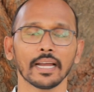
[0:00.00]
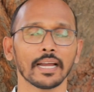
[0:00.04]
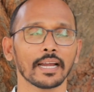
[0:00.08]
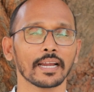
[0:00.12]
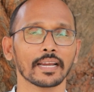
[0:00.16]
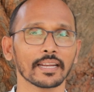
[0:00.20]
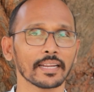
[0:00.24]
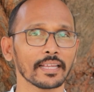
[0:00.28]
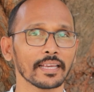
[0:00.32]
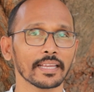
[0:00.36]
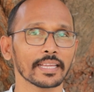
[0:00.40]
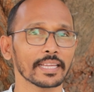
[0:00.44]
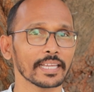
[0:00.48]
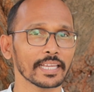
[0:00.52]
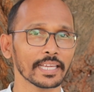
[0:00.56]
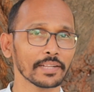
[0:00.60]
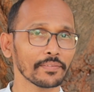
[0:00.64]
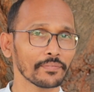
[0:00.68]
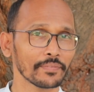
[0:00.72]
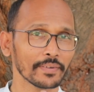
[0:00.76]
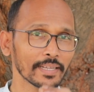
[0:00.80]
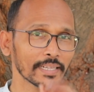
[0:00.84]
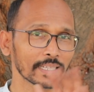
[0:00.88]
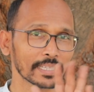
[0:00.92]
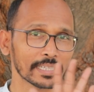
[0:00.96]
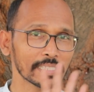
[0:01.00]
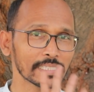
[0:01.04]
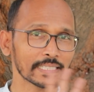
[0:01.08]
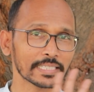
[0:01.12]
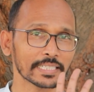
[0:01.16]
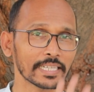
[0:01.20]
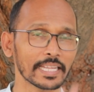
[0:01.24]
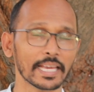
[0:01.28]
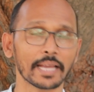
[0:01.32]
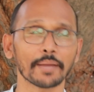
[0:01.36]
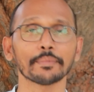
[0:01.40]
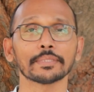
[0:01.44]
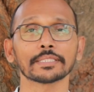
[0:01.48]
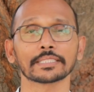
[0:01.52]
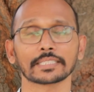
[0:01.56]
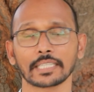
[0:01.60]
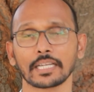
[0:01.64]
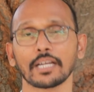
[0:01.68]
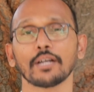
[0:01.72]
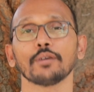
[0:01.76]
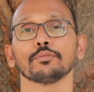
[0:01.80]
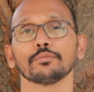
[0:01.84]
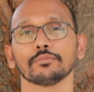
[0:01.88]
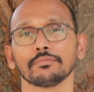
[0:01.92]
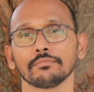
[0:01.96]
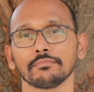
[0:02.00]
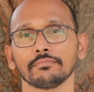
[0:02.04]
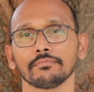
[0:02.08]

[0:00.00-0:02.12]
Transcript: అక్కడ హెయిర్ ఫాలికల్స్ డ్యామేజ్ కావు